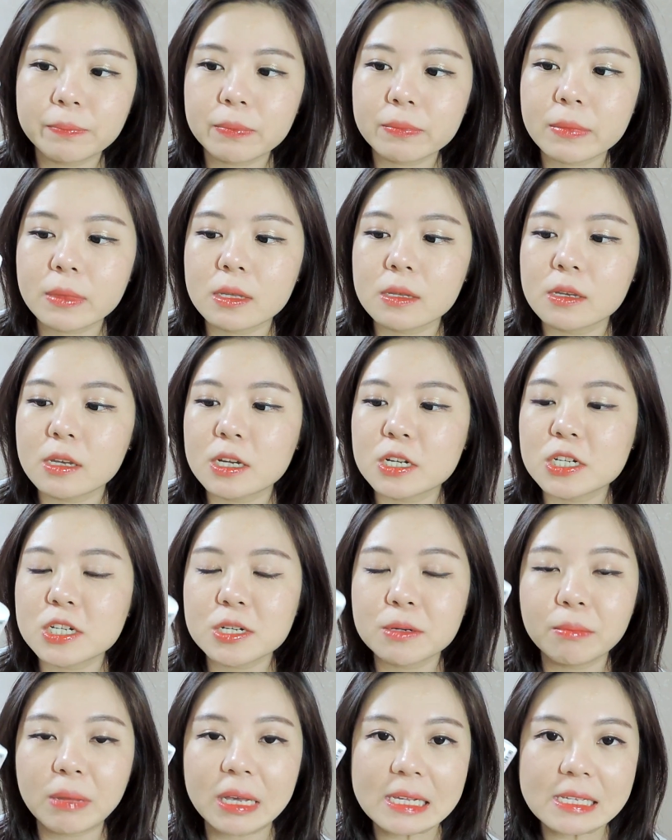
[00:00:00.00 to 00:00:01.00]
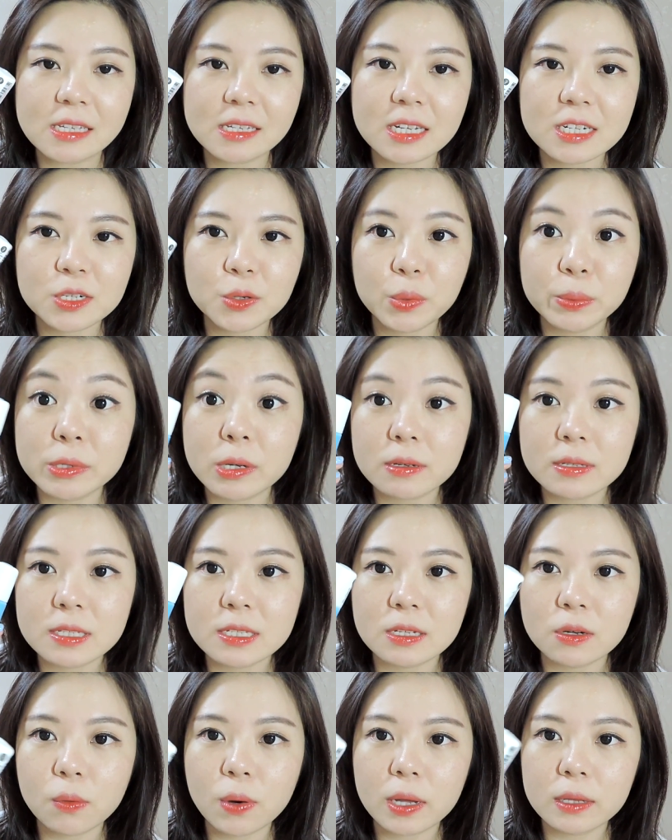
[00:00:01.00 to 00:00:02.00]
嗯，是名字也是我比较
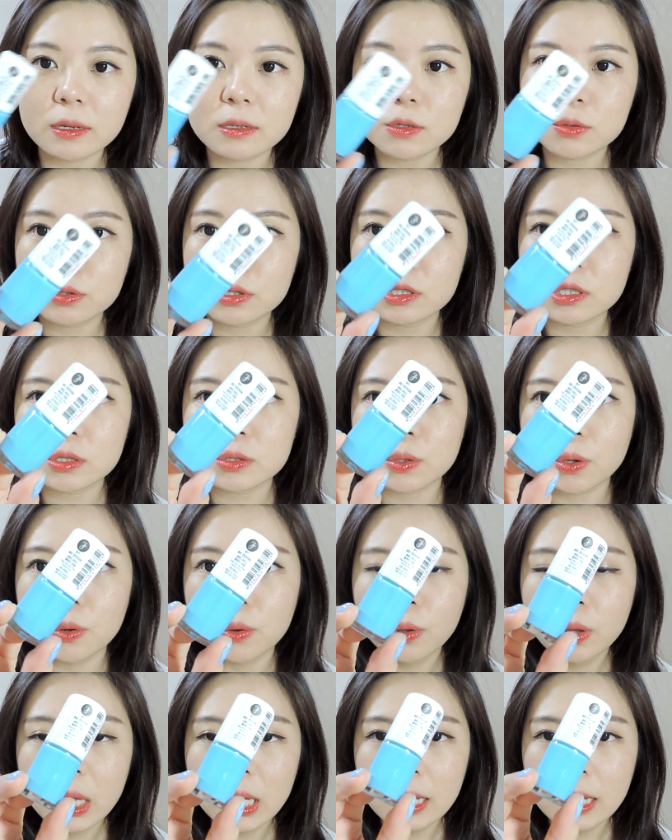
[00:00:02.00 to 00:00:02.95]
喜欢的，就是这种，